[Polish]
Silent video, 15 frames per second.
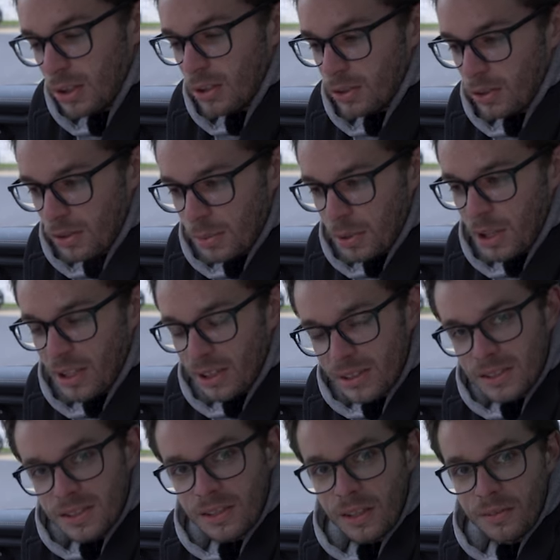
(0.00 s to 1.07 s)
No dobra, ale
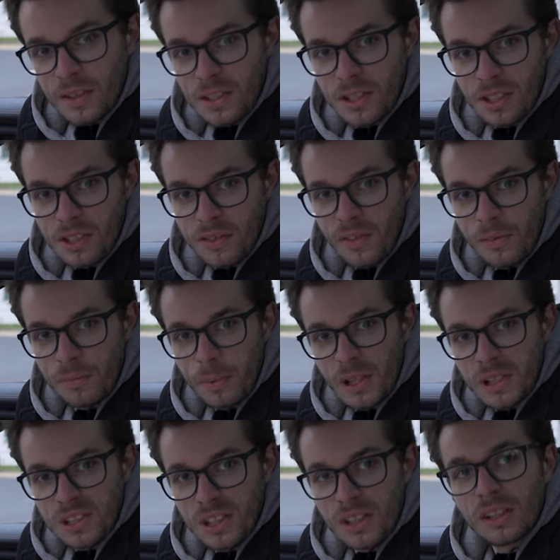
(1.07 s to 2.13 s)
to co najważniejsze w
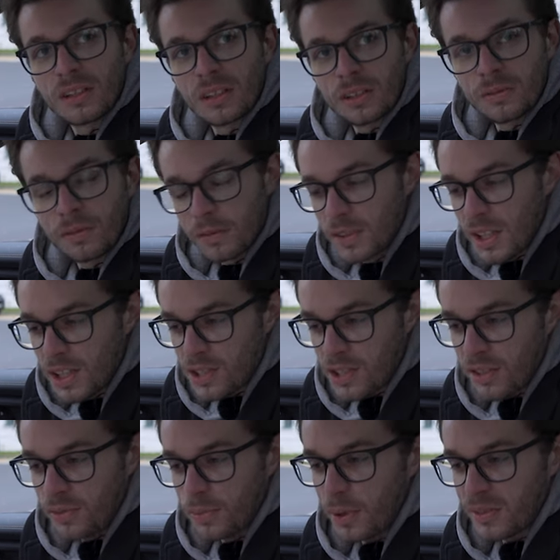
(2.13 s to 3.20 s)
FPS-ie to nowe
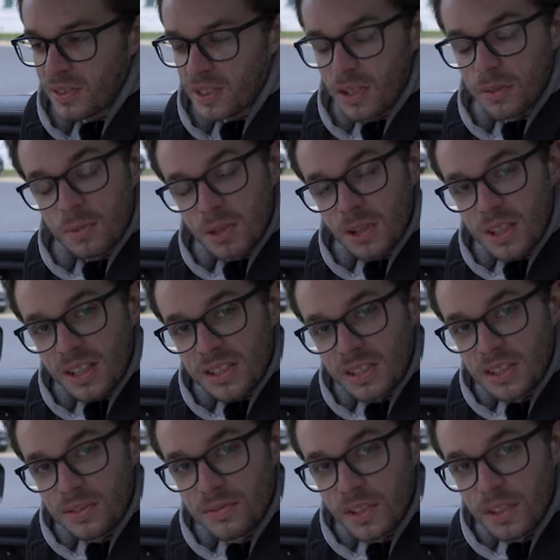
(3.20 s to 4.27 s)
wnętrze wprowadzone przy okazji
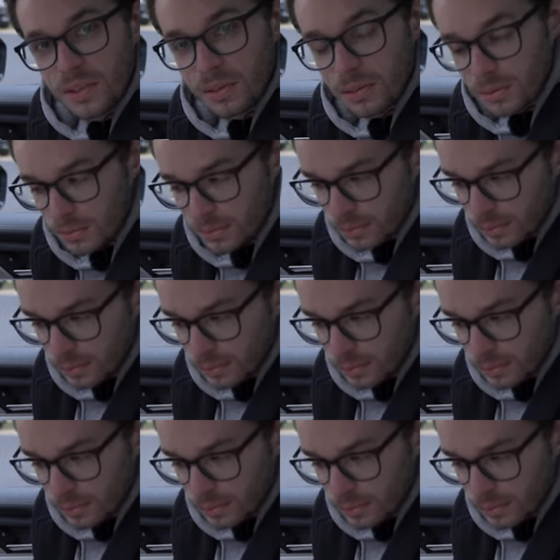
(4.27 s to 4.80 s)
liftingu.